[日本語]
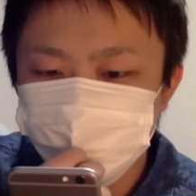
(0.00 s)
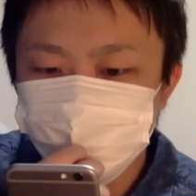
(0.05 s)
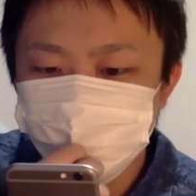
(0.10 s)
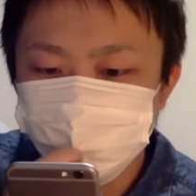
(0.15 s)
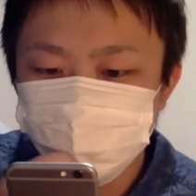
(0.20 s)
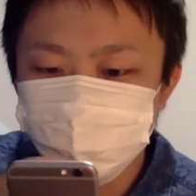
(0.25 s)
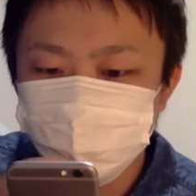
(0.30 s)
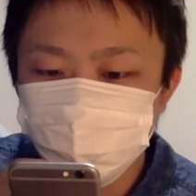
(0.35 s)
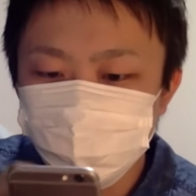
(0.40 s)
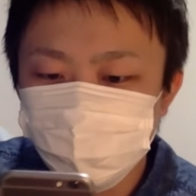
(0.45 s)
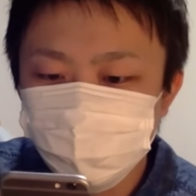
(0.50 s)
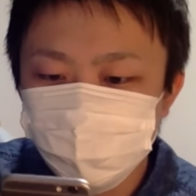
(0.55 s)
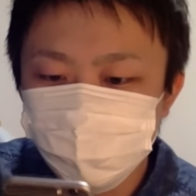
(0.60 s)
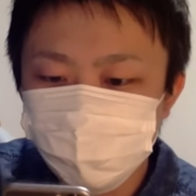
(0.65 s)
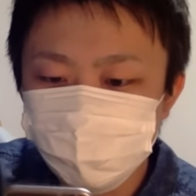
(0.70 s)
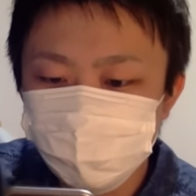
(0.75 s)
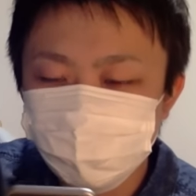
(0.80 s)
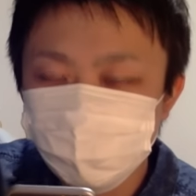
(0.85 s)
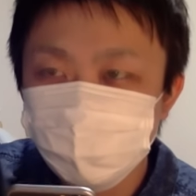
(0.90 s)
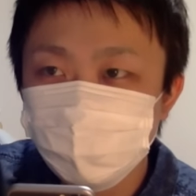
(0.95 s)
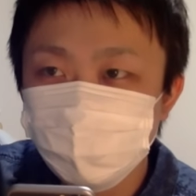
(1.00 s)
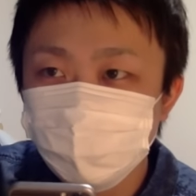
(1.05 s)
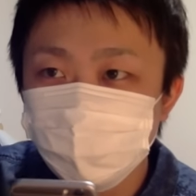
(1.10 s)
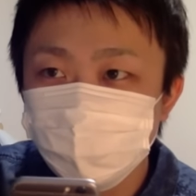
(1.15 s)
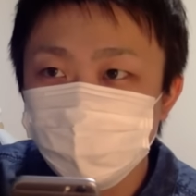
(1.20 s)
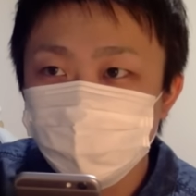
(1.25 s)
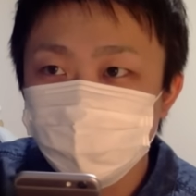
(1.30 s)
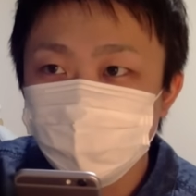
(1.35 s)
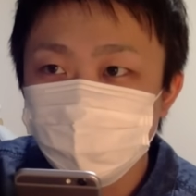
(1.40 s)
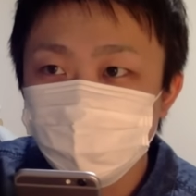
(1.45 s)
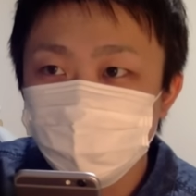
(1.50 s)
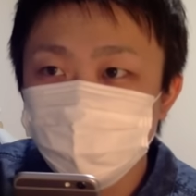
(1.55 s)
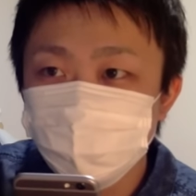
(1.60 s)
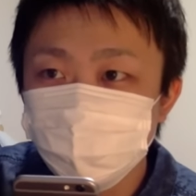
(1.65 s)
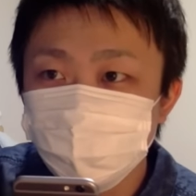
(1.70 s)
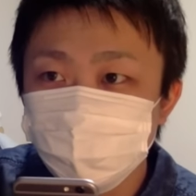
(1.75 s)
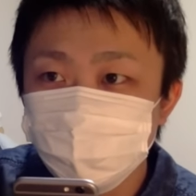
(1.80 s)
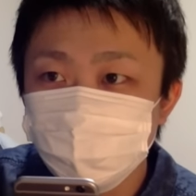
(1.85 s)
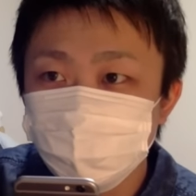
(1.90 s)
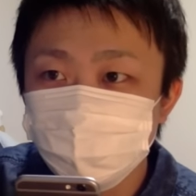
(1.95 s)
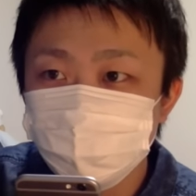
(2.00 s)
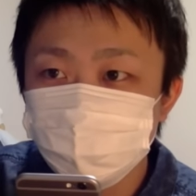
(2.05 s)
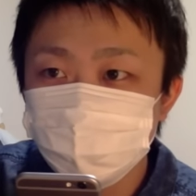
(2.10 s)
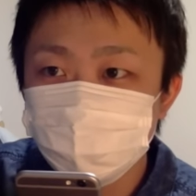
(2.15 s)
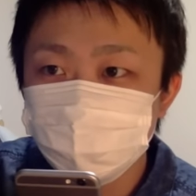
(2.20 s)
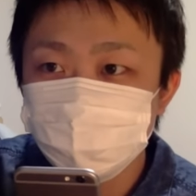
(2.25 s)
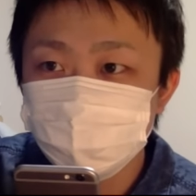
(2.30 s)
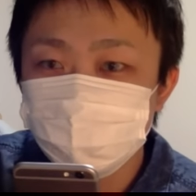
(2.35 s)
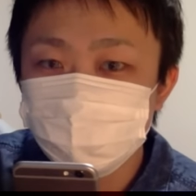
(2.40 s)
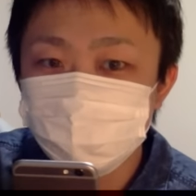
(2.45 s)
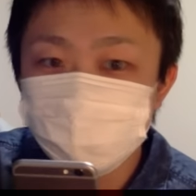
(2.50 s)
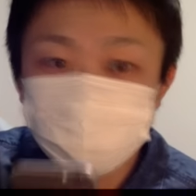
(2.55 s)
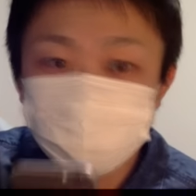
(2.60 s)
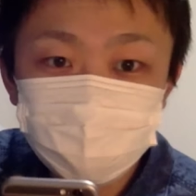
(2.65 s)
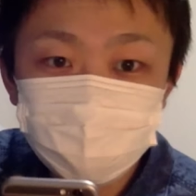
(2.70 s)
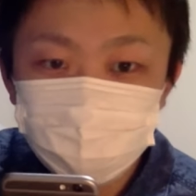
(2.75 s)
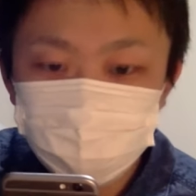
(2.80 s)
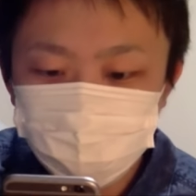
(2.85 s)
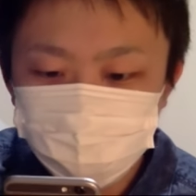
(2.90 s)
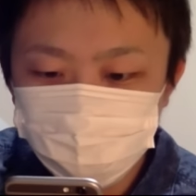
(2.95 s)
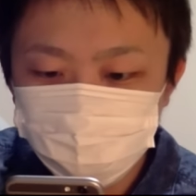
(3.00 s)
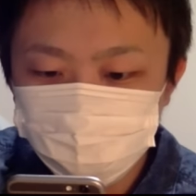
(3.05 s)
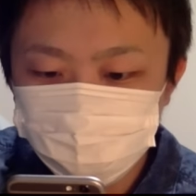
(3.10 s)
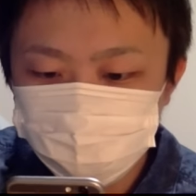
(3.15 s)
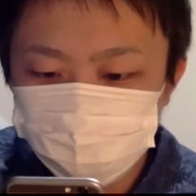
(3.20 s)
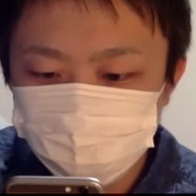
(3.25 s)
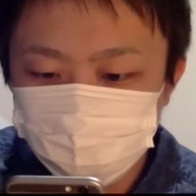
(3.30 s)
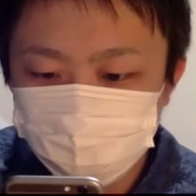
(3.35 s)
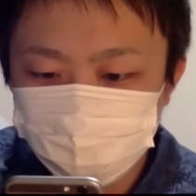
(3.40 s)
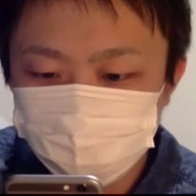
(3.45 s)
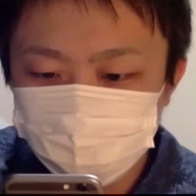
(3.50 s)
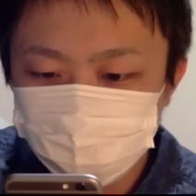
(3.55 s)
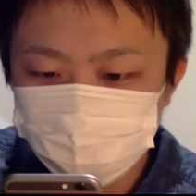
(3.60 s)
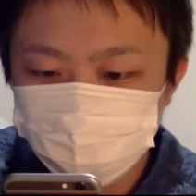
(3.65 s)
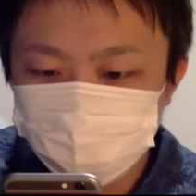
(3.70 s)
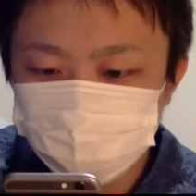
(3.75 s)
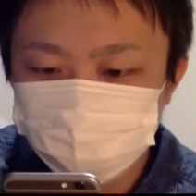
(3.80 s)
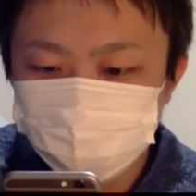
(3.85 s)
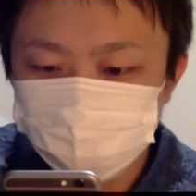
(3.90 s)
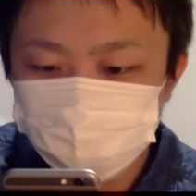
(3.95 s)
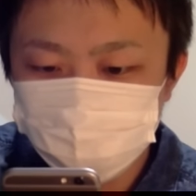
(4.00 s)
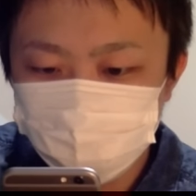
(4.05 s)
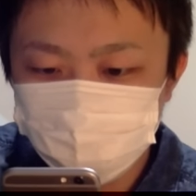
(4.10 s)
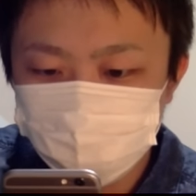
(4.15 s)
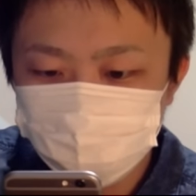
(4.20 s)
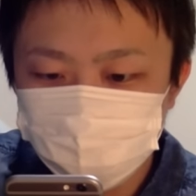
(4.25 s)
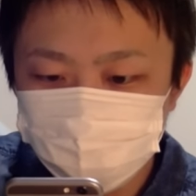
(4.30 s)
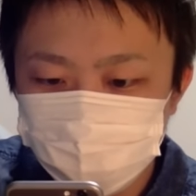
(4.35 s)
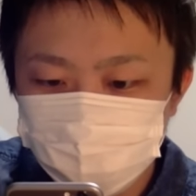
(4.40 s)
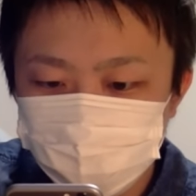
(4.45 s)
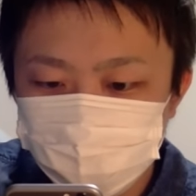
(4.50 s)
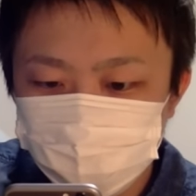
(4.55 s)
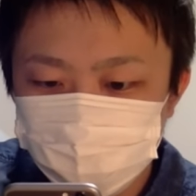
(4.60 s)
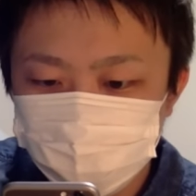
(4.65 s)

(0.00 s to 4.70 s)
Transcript: よしよしよしよし。よし、マップダ毎ターン、おお、すげえ、これすげえ。